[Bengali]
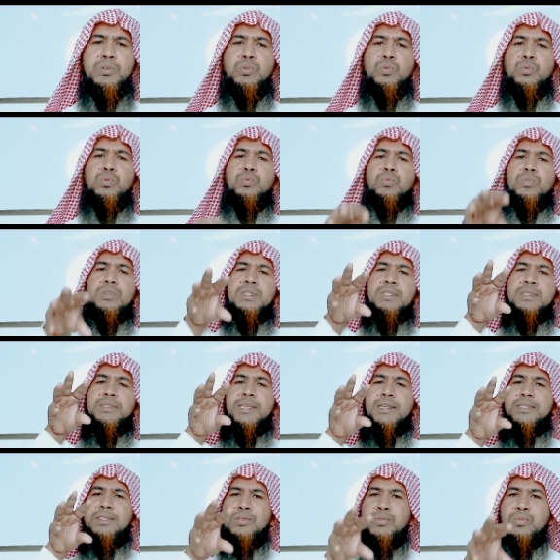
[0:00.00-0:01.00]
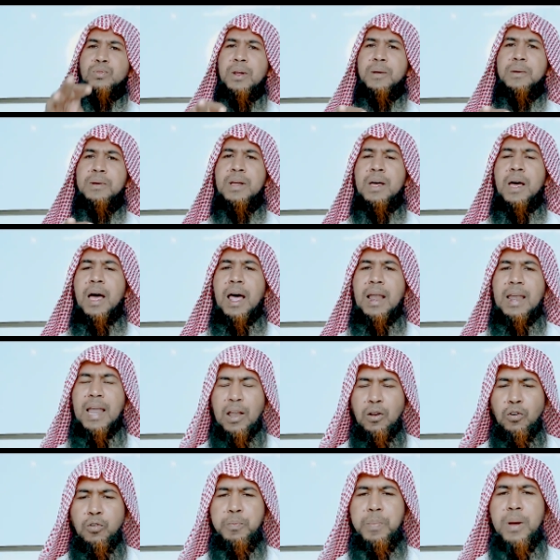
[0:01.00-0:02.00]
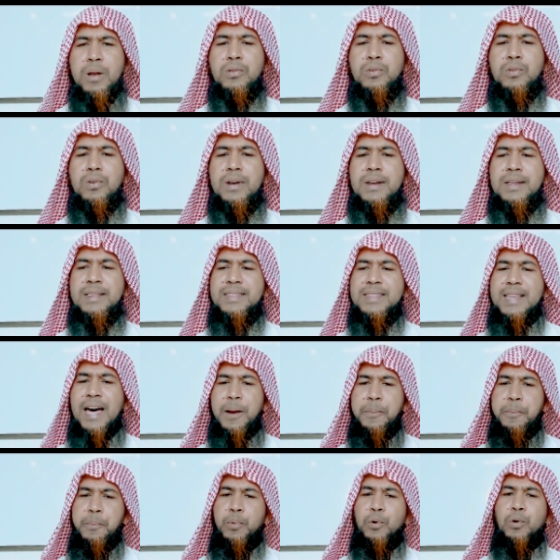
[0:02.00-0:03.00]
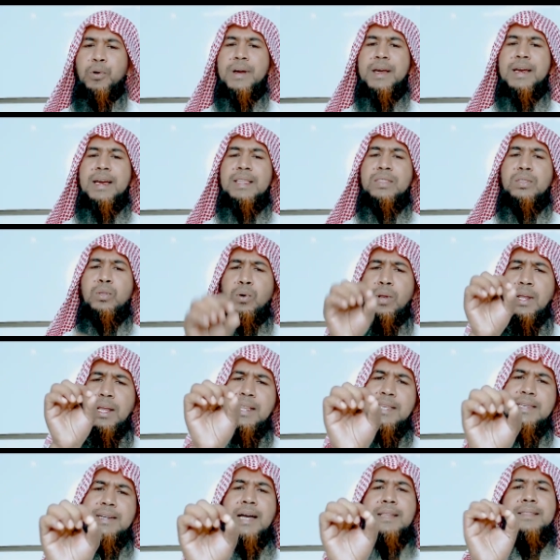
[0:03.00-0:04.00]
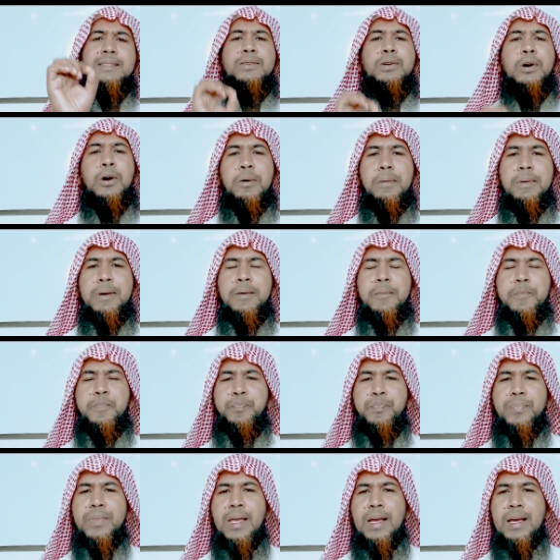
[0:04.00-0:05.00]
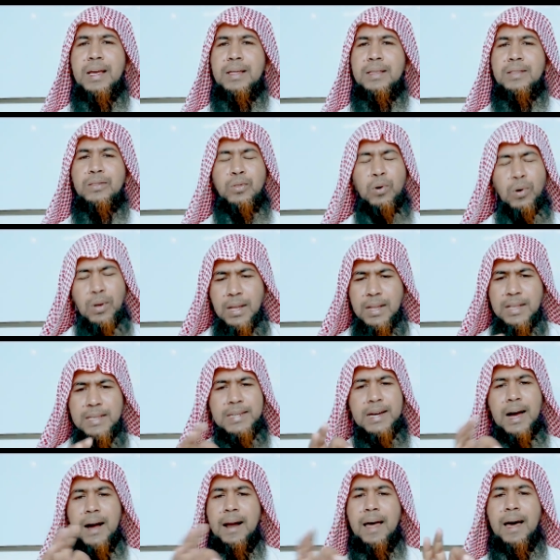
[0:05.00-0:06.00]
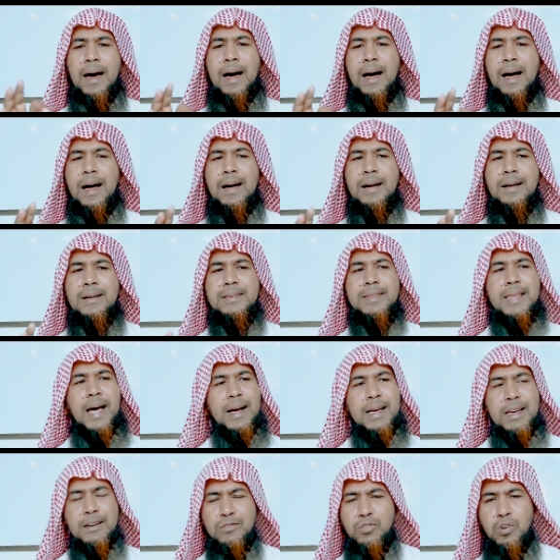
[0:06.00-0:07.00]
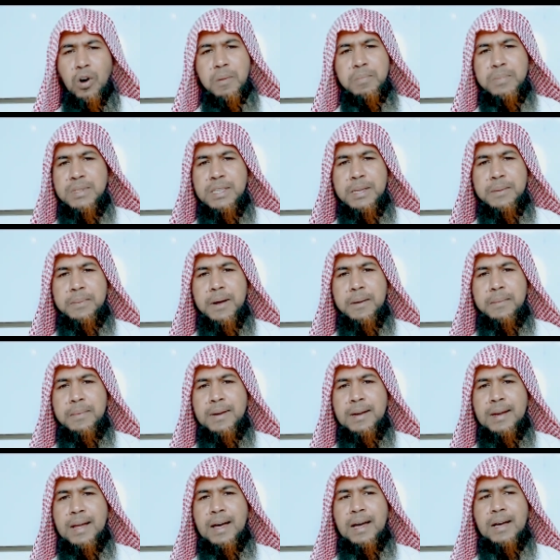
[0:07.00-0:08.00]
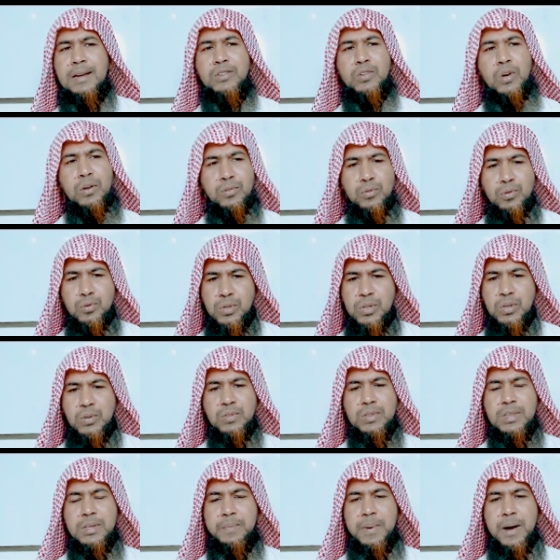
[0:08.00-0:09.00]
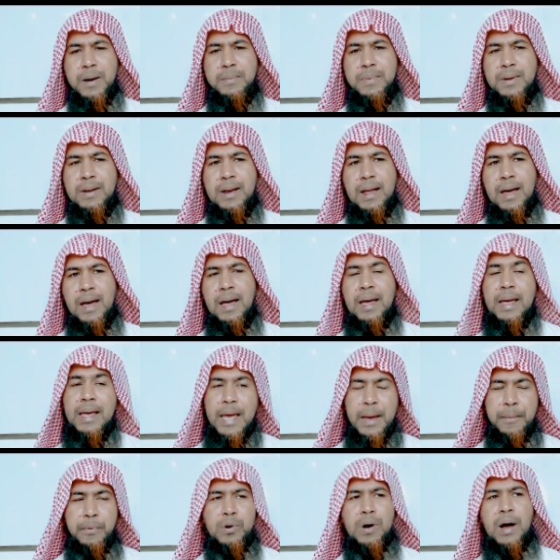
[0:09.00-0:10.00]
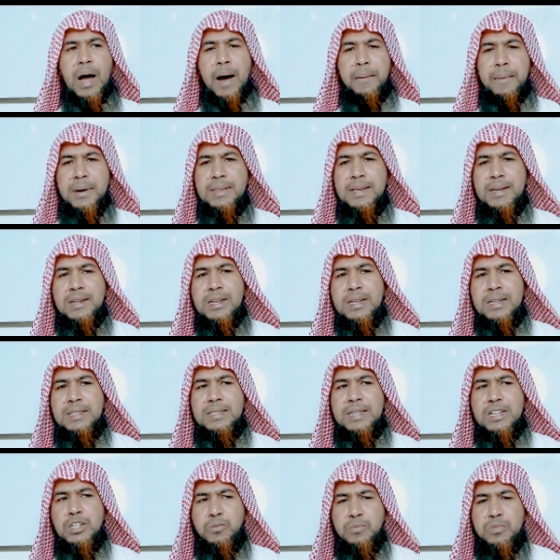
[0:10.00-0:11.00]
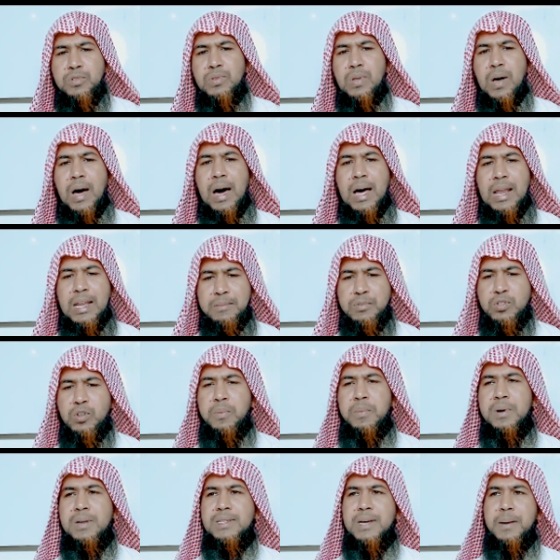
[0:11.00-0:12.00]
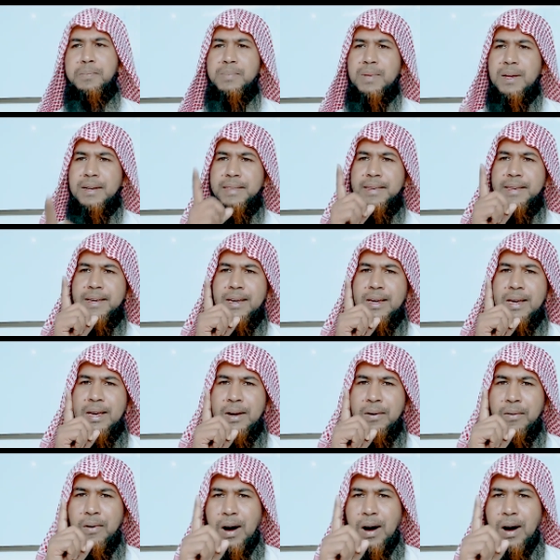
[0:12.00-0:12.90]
বিশুদ্ধ চিন্তা চেতনার লালন পালন করেন তার পক্ষে দলিল জানতে হবে দলিল ছাড়া তাকে জবাব দিতে পারবেন না সন্তুষ্টি করতে পারবেন না এবং আমাদের যে সমস্ত আলেম সমাজ আপনার দিকে